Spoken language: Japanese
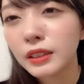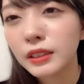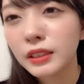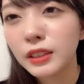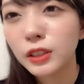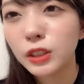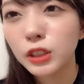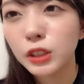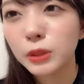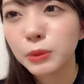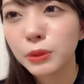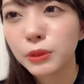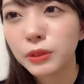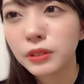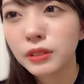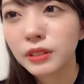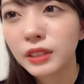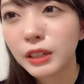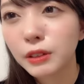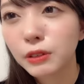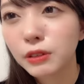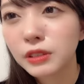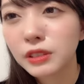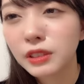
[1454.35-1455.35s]
20秒ぐ
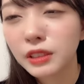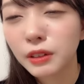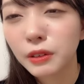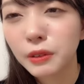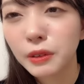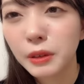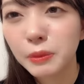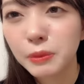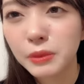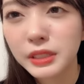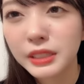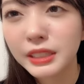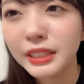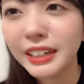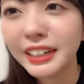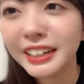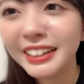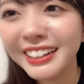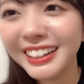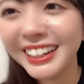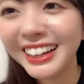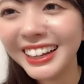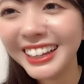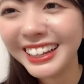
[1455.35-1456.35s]
らいを使うかもしれ
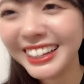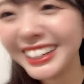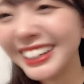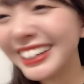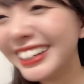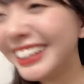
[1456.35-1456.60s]
ない